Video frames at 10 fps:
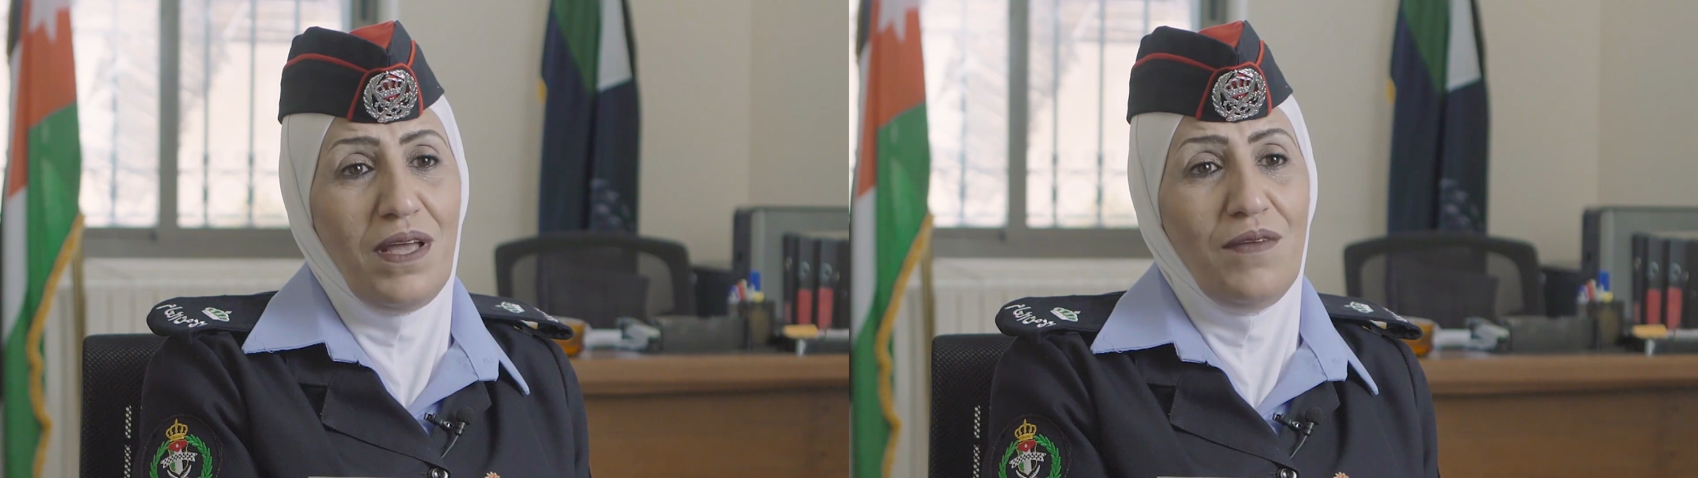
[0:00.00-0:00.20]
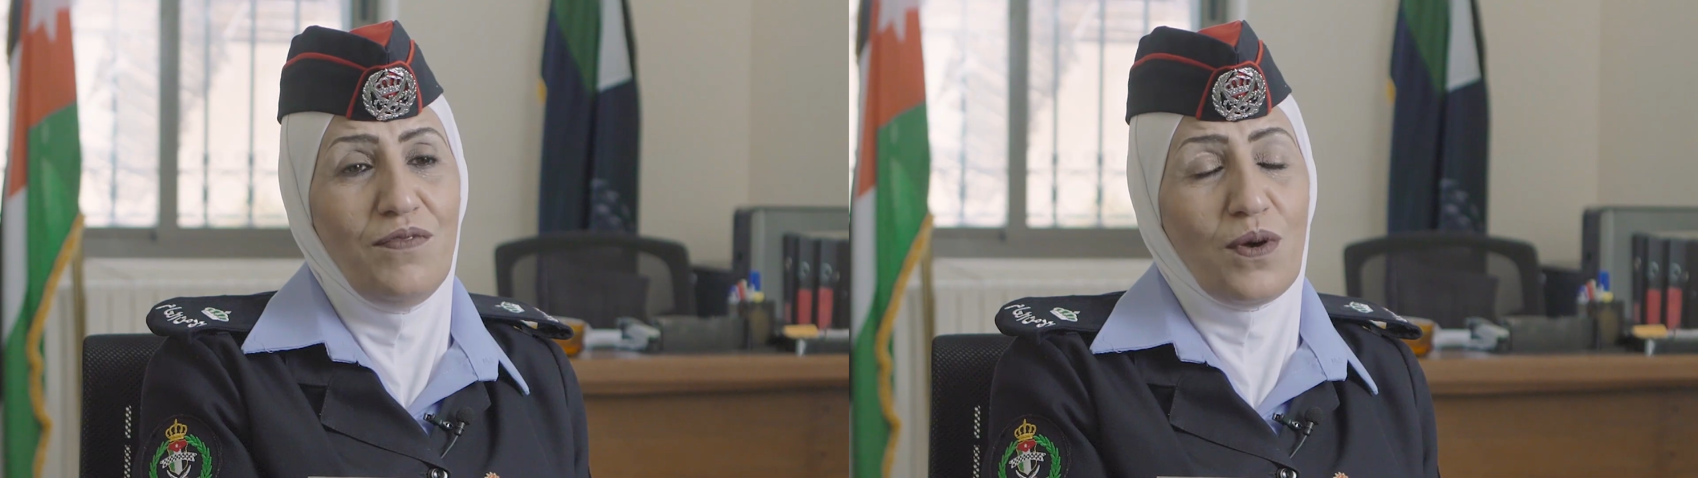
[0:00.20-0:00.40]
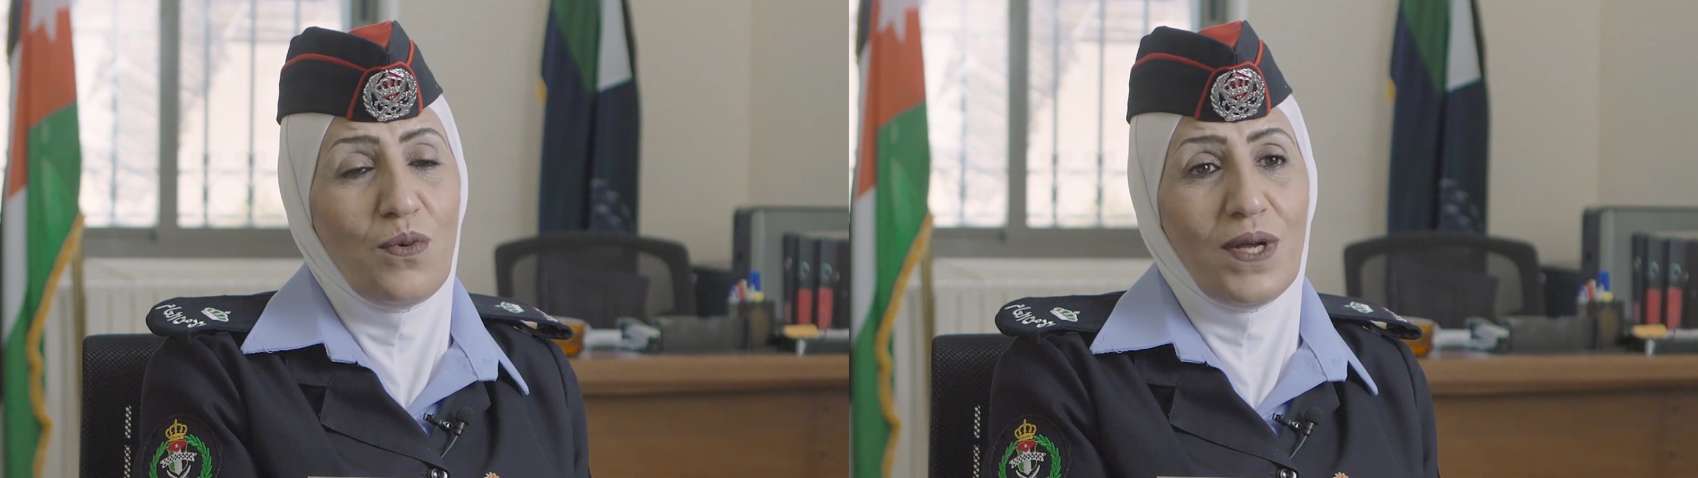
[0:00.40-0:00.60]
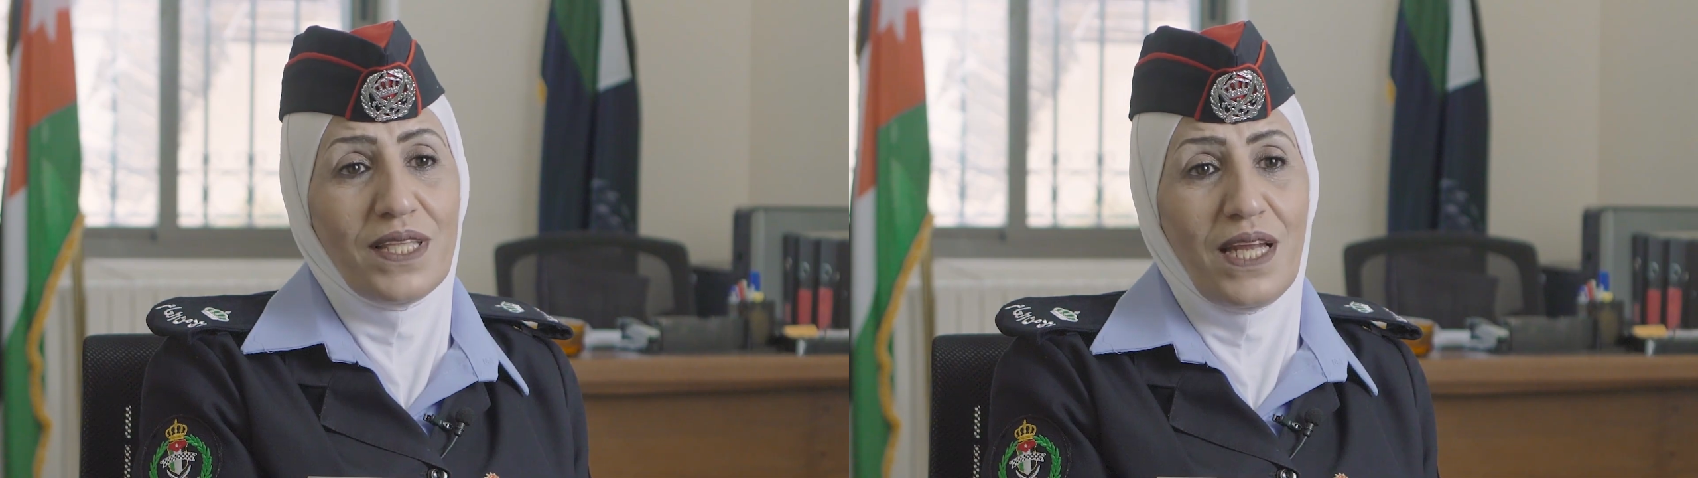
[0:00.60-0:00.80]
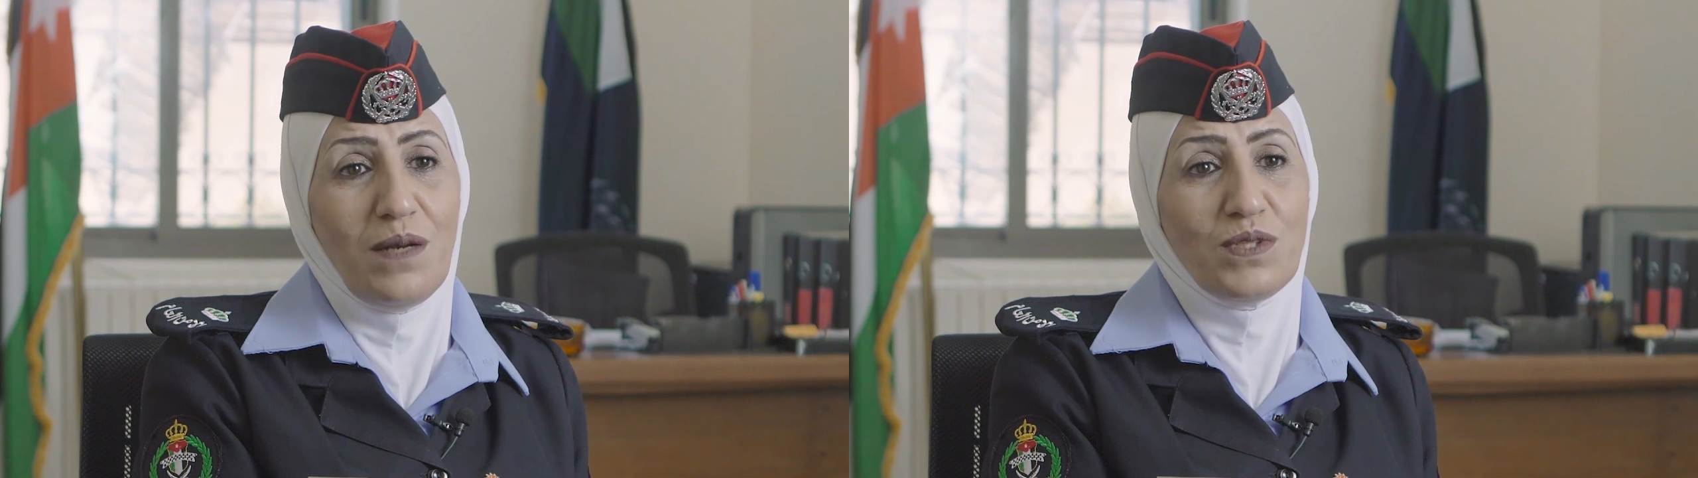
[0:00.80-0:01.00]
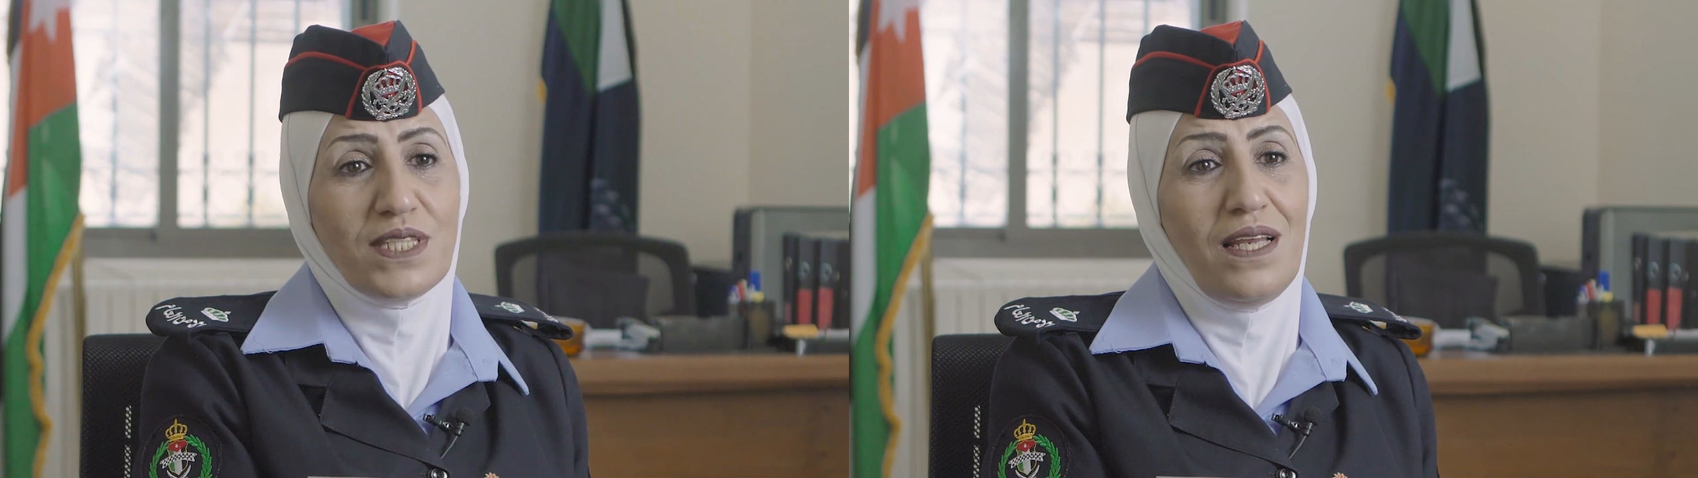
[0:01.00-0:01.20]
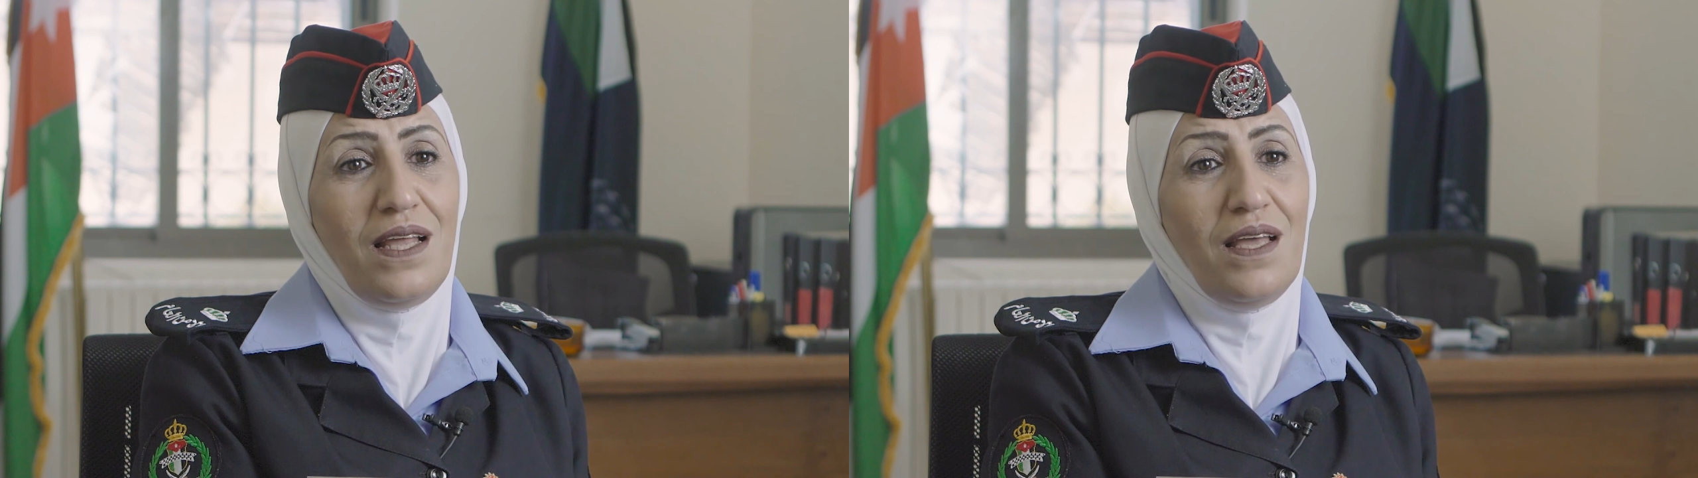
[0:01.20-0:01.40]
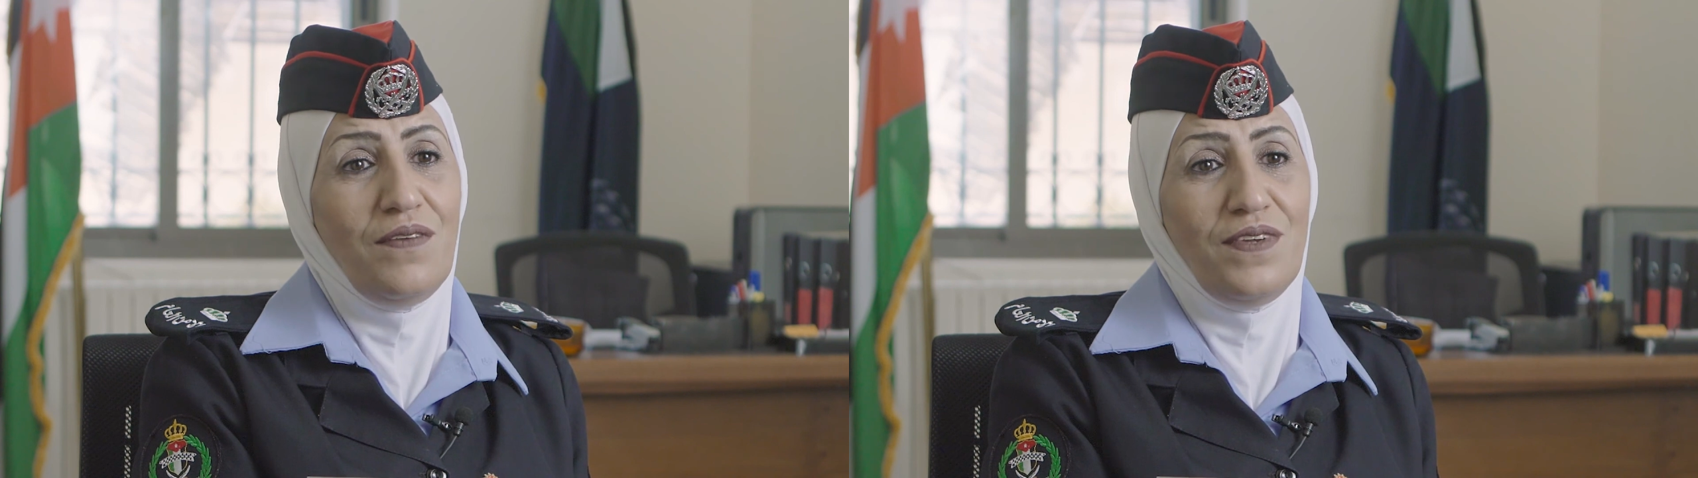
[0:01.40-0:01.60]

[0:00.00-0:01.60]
العام في قواتنا المسلحة